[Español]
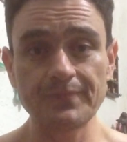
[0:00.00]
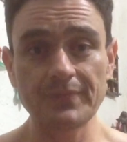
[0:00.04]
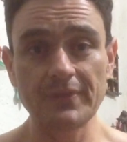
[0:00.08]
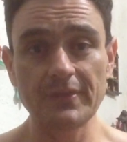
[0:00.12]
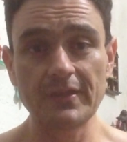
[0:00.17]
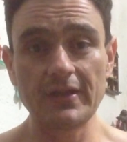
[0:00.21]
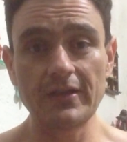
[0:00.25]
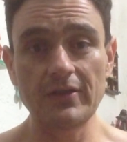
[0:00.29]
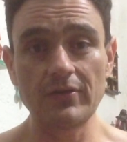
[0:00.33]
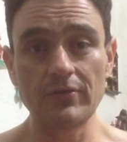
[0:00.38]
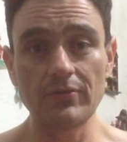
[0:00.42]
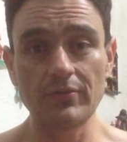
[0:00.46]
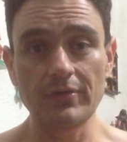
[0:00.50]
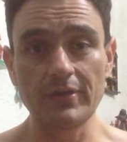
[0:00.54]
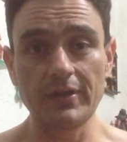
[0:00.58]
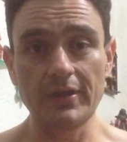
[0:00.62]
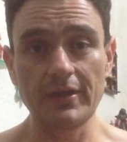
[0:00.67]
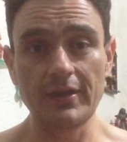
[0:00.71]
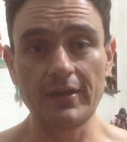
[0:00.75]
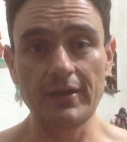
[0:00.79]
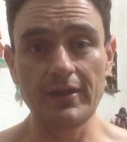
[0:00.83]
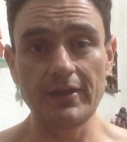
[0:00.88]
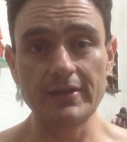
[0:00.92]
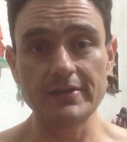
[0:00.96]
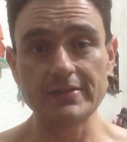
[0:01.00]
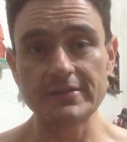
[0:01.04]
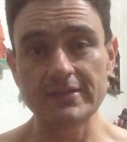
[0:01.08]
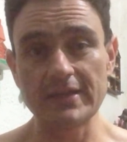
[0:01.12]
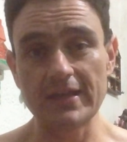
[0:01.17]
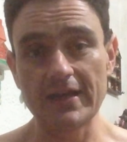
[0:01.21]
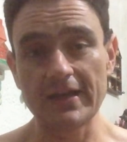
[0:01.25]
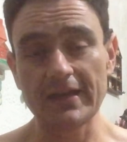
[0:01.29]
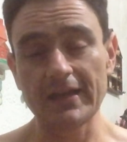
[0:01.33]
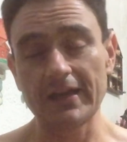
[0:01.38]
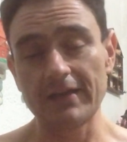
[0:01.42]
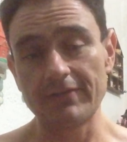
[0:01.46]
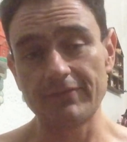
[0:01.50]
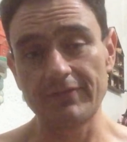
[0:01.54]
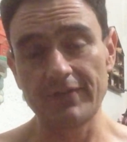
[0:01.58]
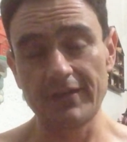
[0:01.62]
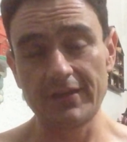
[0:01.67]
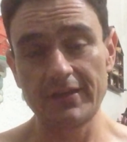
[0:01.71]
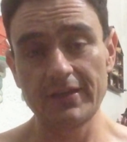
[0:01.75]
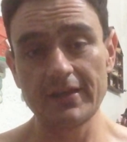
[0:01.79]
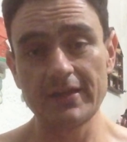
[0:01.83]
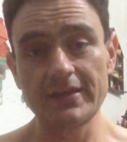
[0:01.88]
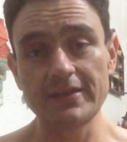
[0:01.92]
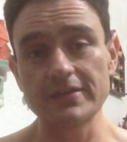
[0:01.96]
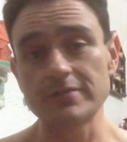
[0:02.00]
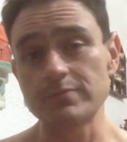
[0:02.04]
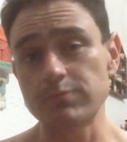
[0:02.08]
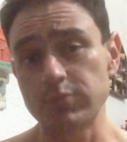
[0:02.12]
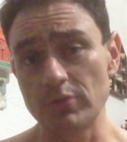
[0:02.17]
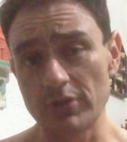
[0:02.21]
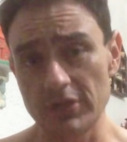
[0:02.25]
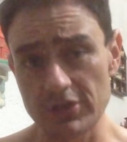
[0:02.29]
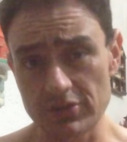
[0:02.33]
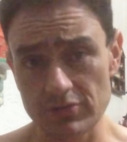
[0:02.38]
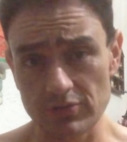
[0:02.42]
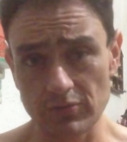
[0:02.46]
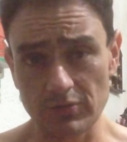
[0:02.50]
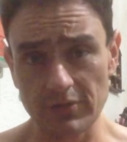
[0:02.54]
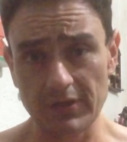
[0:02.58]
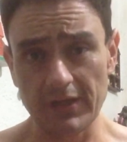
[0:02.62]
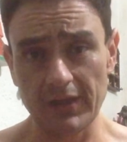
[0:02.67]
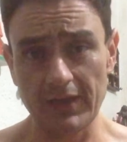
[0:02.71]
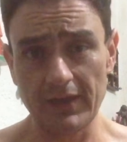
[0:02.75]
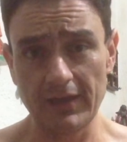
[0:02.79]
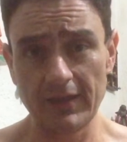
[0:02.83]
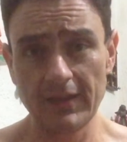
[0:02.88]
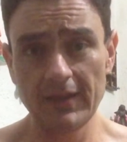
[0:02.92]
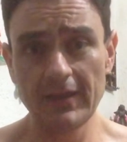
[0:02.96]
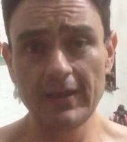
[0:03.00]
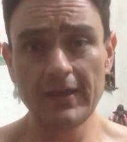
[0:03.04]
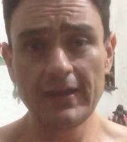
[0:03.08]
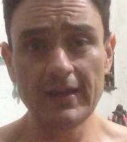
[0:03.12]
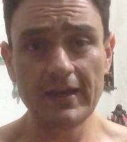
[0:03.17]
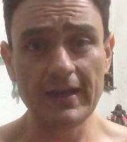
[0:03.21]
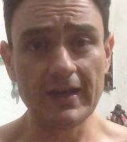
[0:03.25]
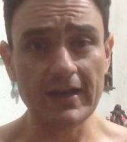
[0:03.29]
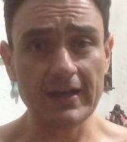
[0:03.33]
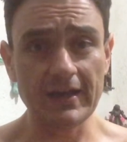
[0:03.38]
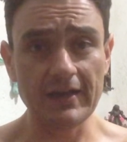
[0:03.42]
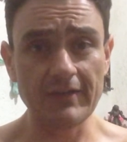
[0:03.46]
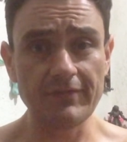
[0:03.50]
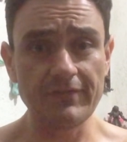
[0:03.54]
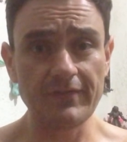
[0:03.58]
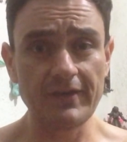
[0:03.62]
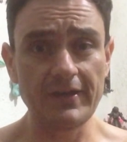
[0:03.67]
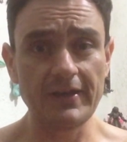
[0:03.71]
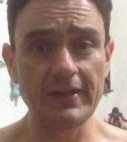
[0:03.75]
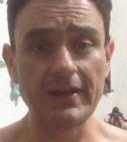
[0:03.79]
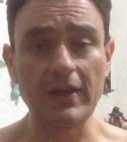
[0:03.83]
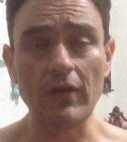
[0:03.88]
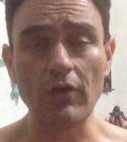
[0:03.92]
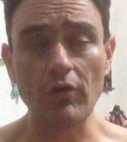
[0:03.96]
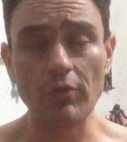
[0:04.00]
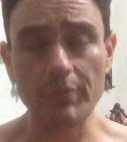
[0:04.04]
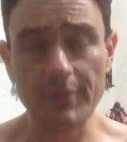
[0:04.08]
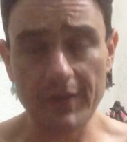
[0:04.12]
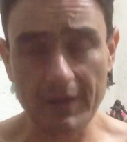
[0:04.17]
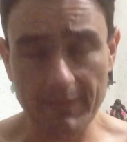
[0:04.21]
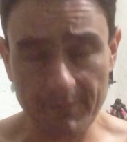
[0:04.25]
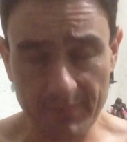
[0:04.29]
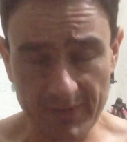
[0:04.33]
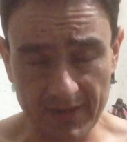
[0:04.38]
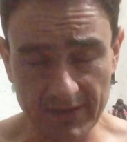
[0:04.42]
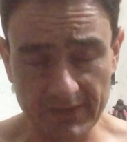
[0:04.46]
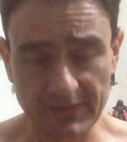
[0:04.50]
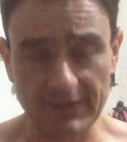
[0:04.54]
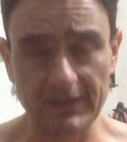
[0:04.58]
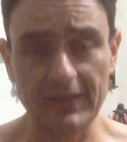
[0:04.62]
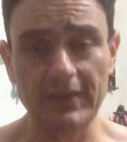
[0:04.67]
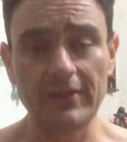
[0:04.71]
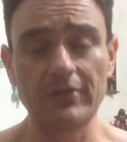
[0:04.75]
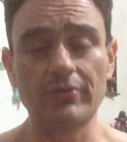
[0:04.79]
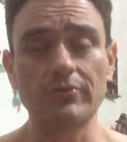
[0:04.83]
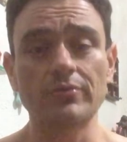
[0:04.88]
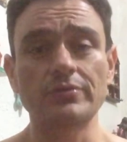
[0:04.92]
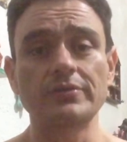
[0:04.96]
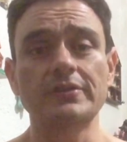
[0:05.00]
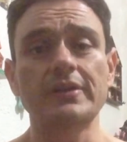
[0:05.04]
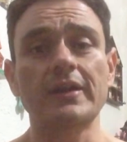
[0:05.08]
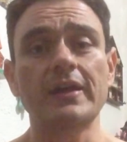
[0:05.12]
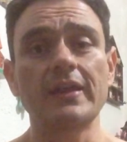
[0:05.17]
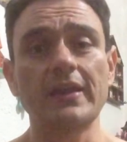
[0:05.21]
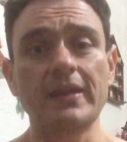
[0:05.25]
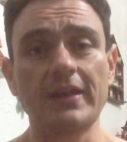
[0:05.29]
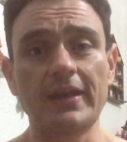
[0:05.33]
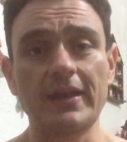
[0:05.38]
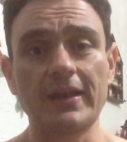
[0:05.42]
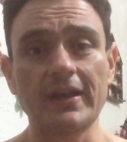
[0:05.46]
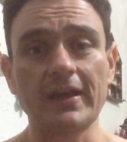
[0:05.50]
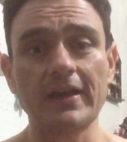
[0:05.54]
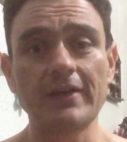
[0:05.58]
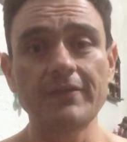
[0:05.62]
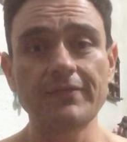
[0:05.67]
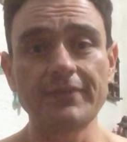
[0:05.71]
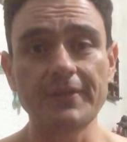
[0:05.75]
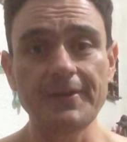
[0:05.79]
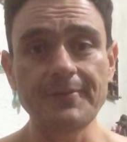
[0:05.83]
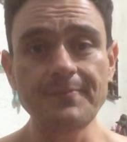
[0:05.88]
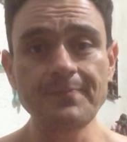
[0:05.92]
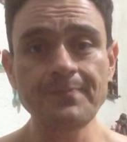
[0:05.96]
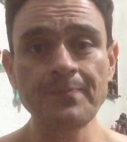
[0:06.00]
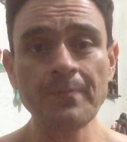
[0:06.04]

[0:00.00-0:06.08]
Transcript: de lo que es la cafeína y es por eso que la cafeína obviamente encontrada en el café